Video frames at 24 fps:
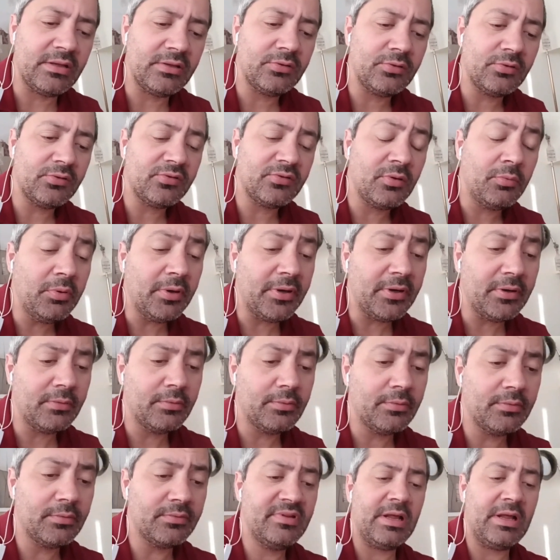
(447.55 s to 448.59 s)
Entonces, bueno,
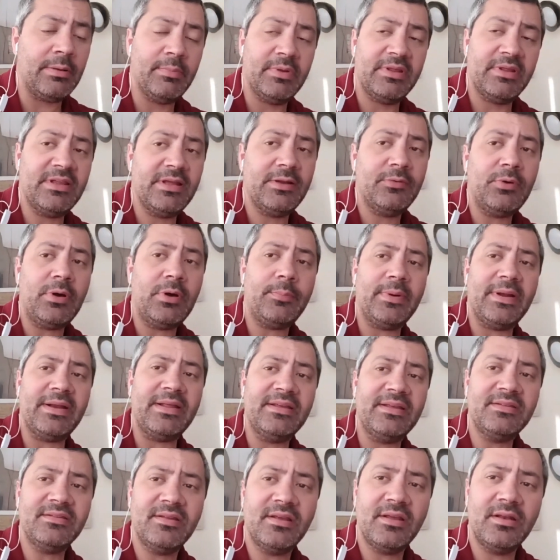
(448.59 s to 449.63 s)
si las medidas no
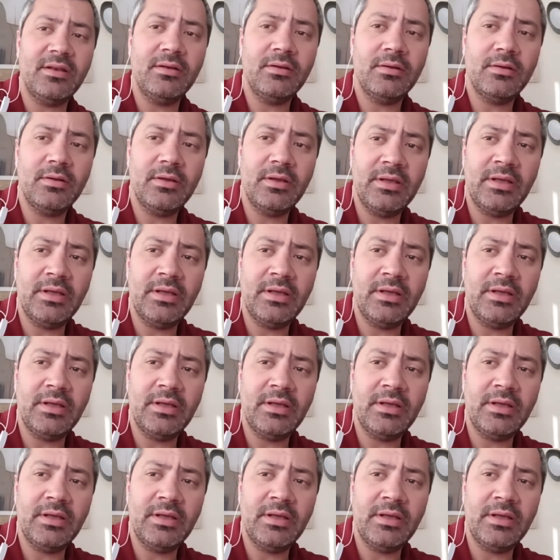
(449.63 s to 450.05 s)
aparecen,